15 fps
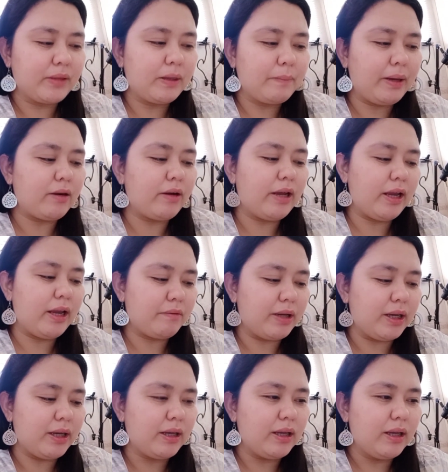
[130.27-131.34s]
Pero
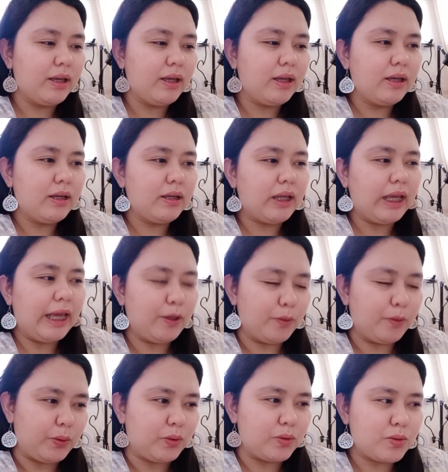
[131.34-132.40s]
anyway,
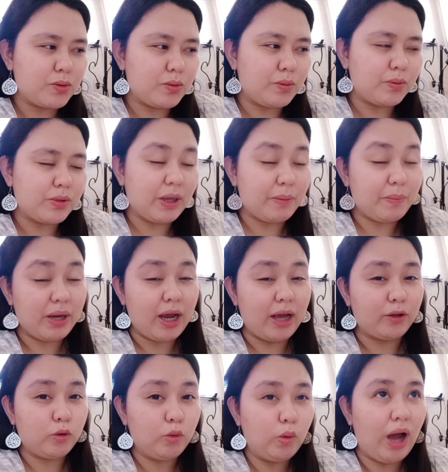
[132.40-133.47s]
iyon. So, sabi nga,
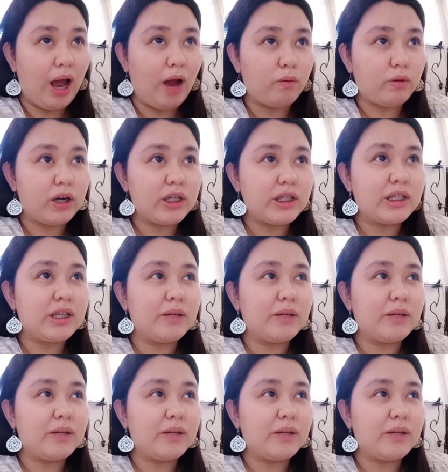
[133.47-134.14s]
2 hours,